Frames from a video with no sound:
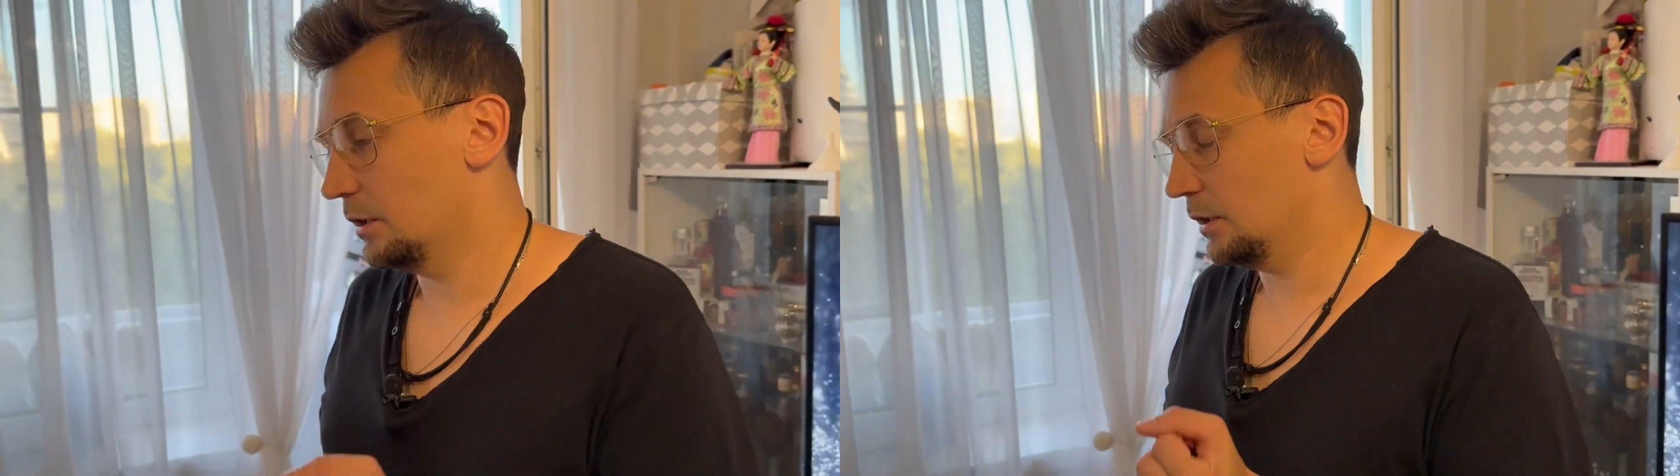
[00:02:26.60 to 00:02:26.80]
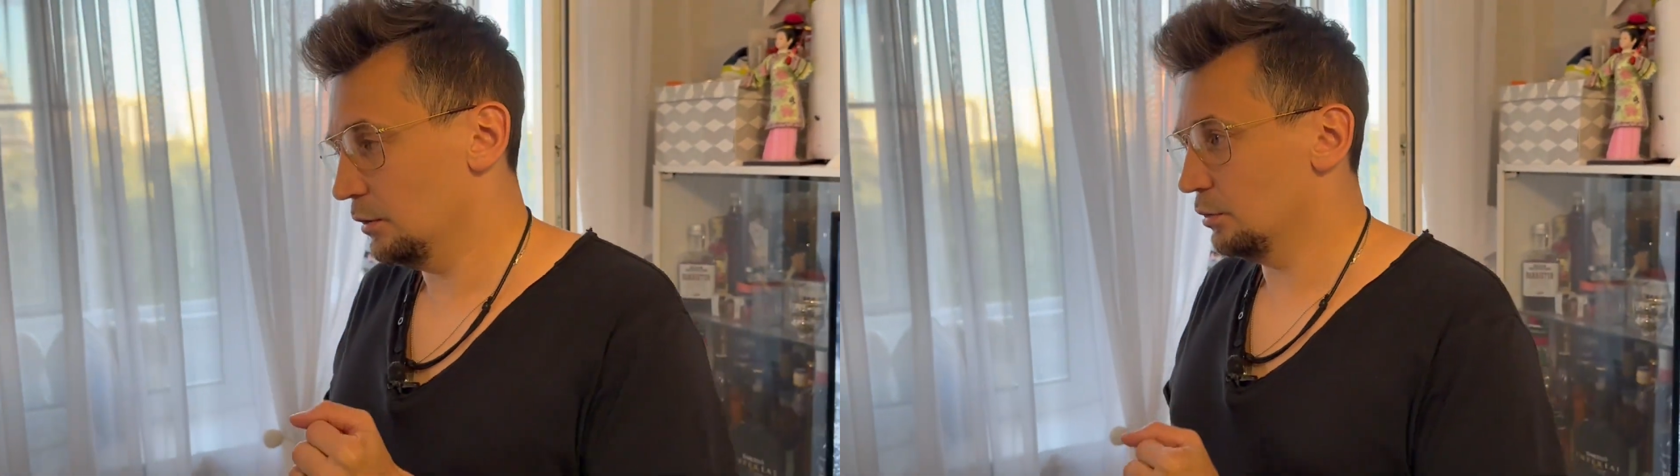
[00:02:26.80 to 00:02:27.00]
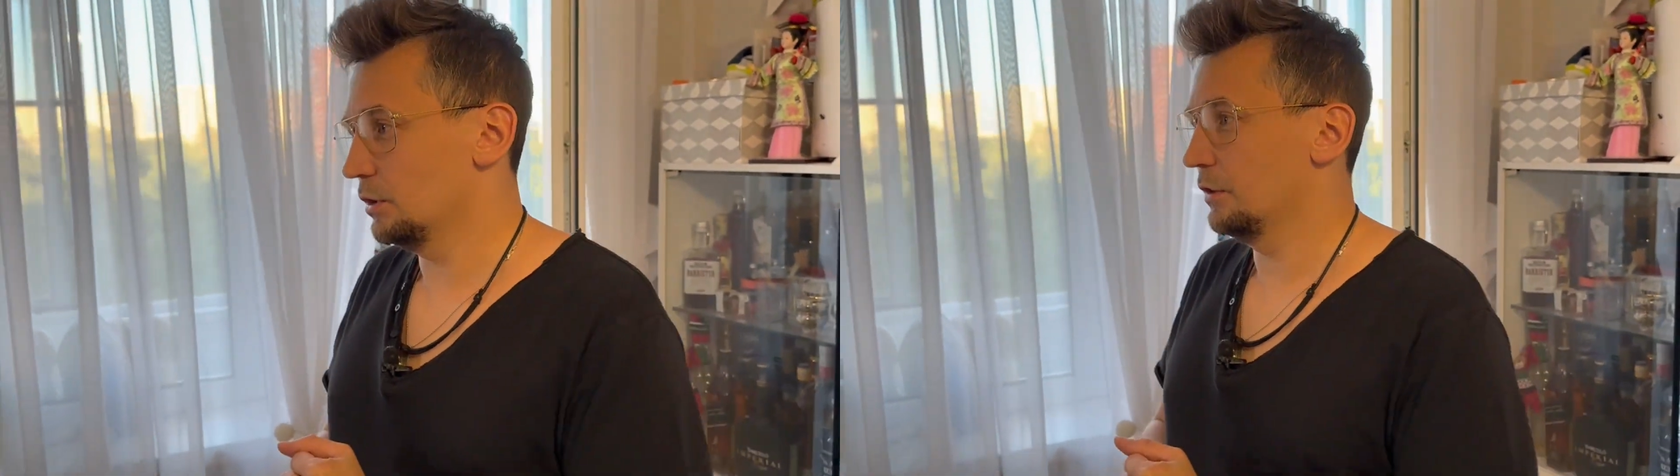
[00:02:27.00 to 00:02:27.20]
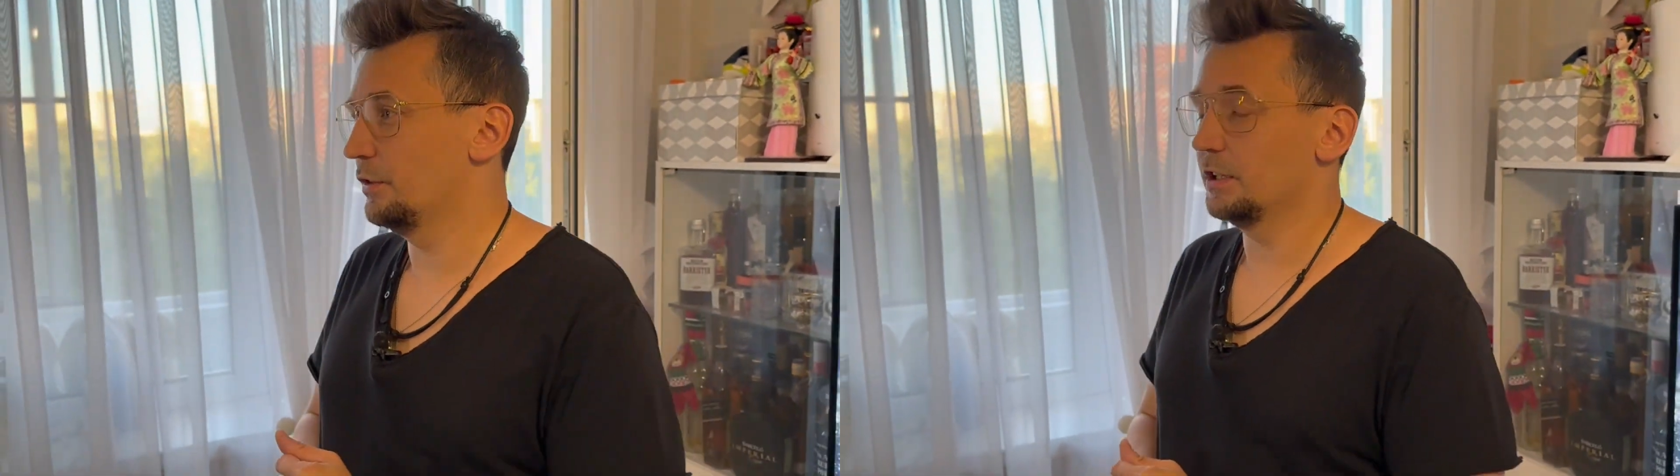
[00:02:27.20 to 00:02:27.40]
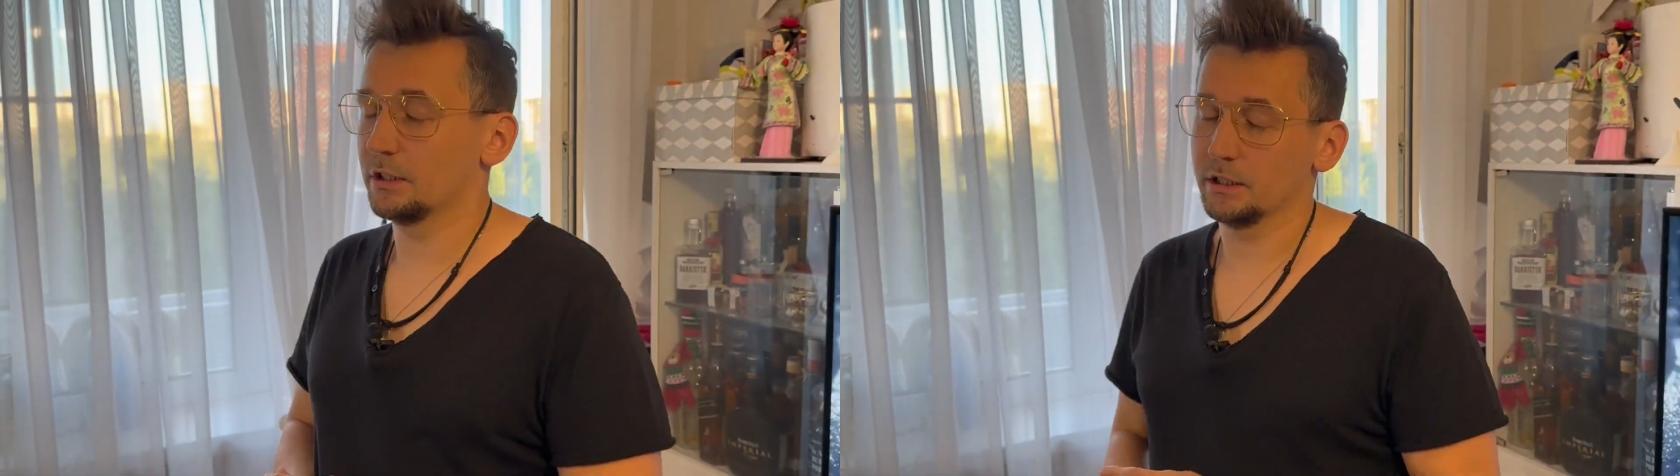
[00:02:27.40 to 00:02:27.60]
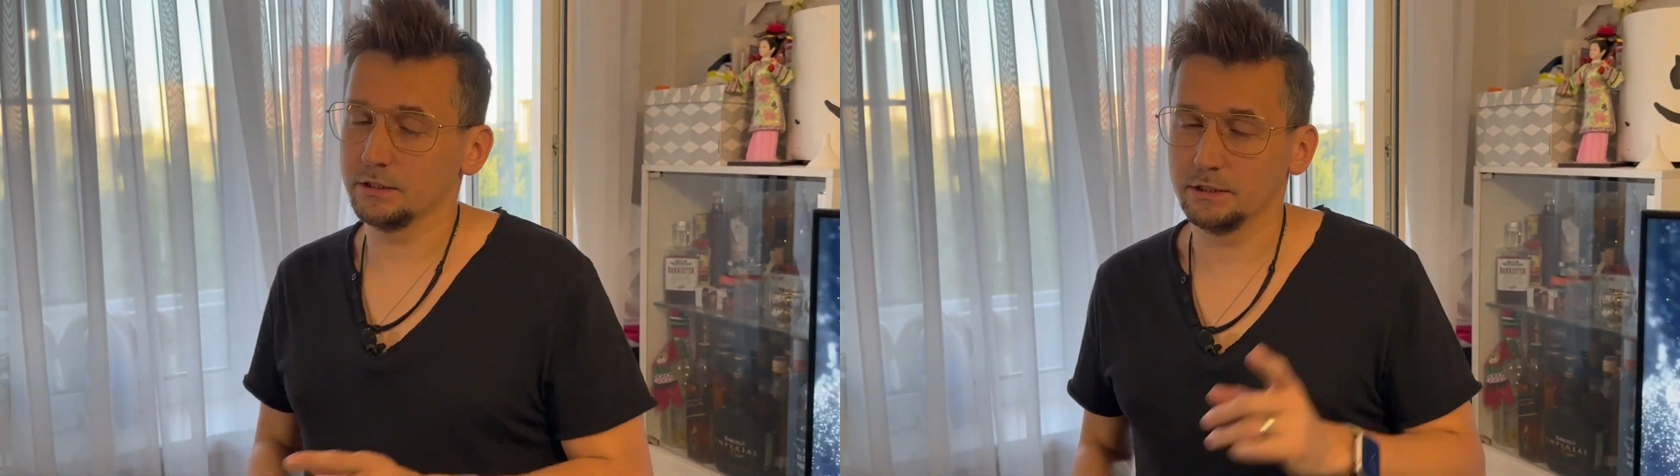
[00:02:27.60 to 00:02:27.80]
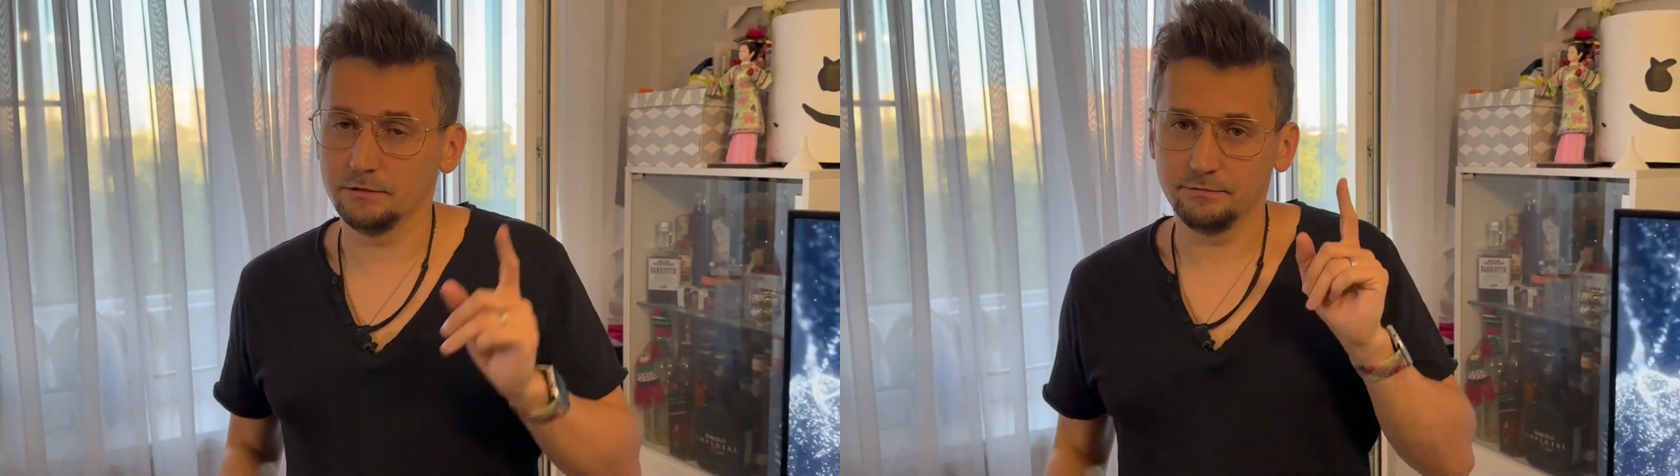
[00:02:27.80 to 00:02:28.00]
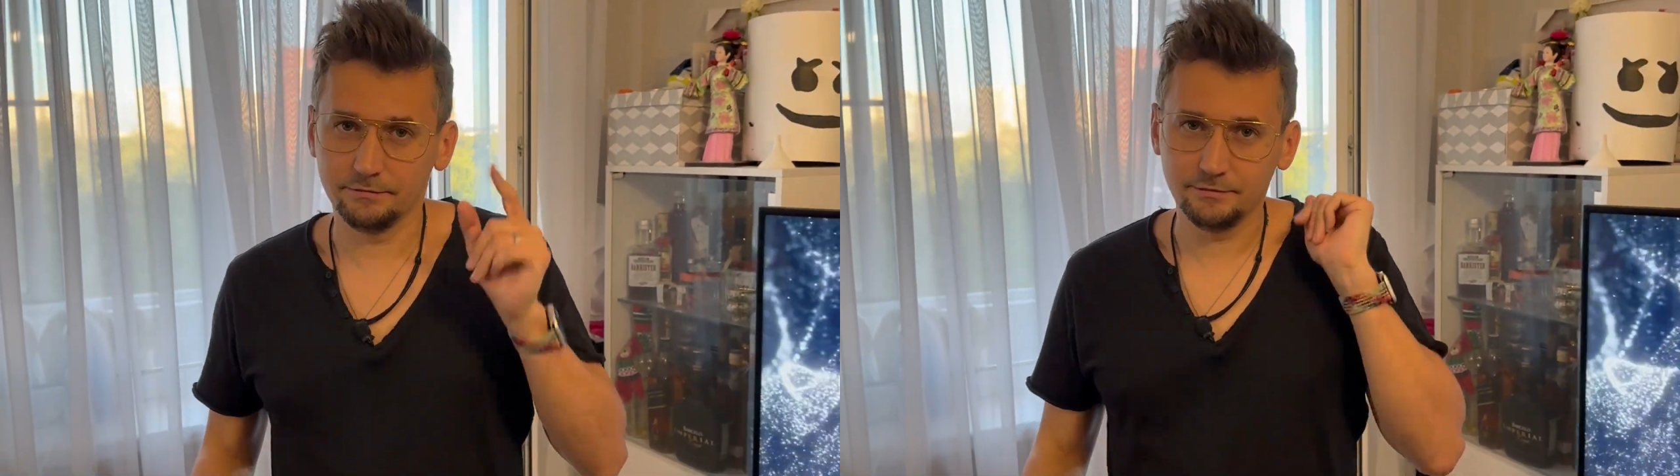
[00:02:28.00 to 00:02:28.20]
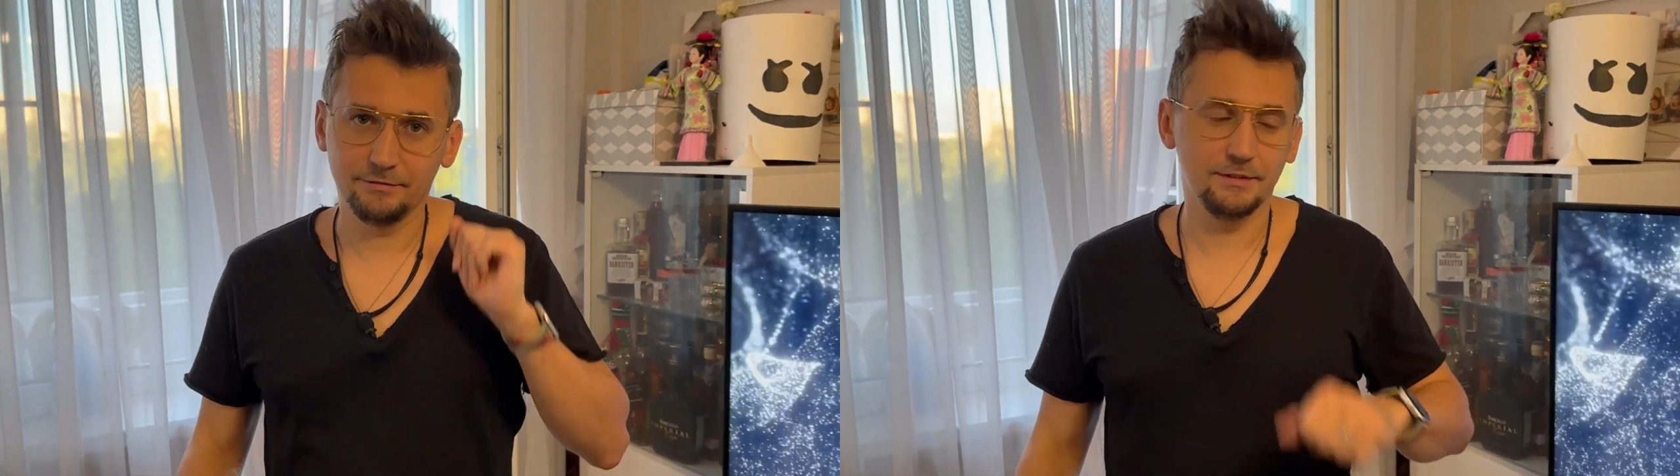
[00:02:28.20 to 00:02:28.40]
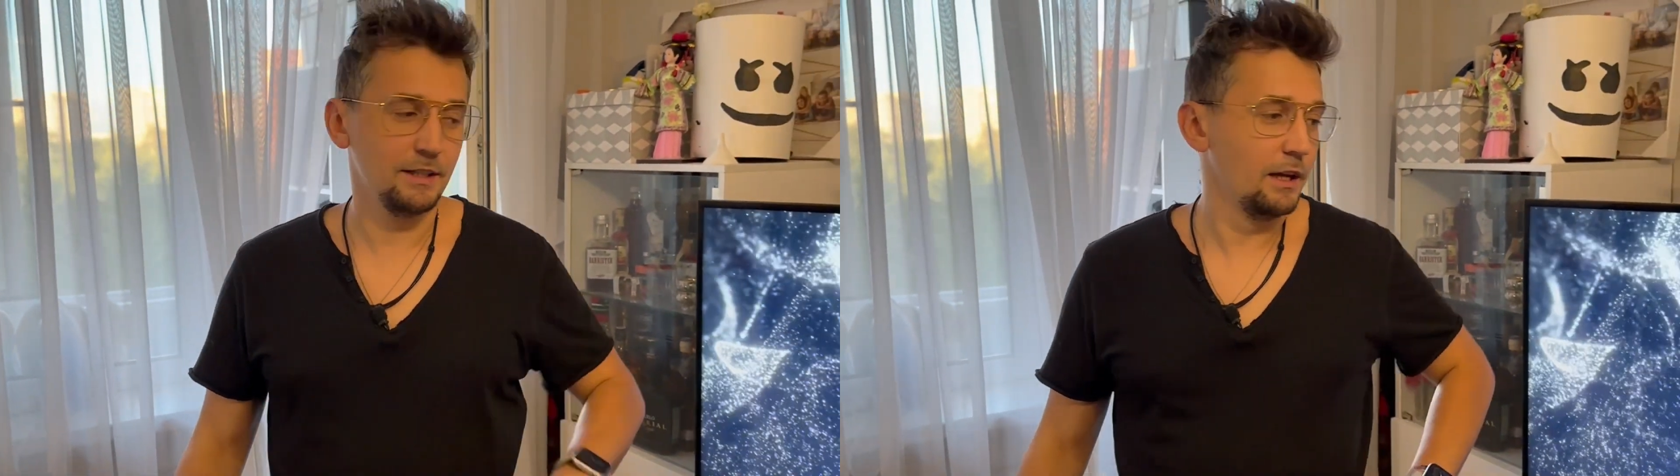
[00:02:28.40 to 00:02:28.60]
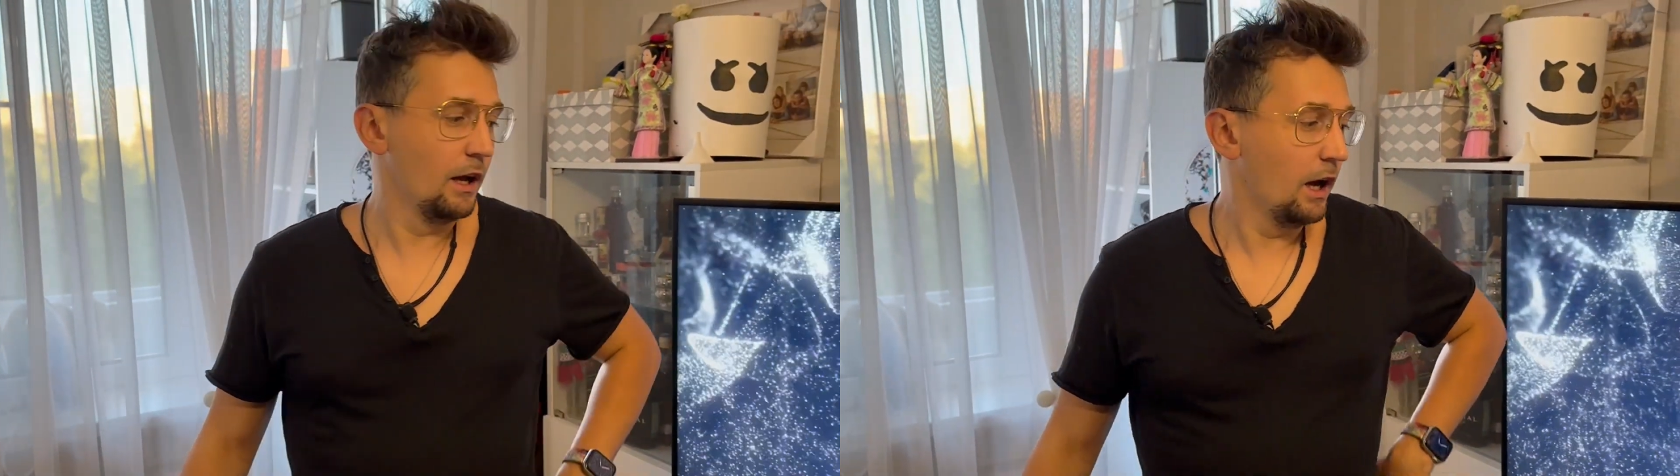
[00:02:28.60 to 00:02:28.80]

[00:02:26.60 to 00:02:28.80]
холодная фильтрация. Фильтрация, извините.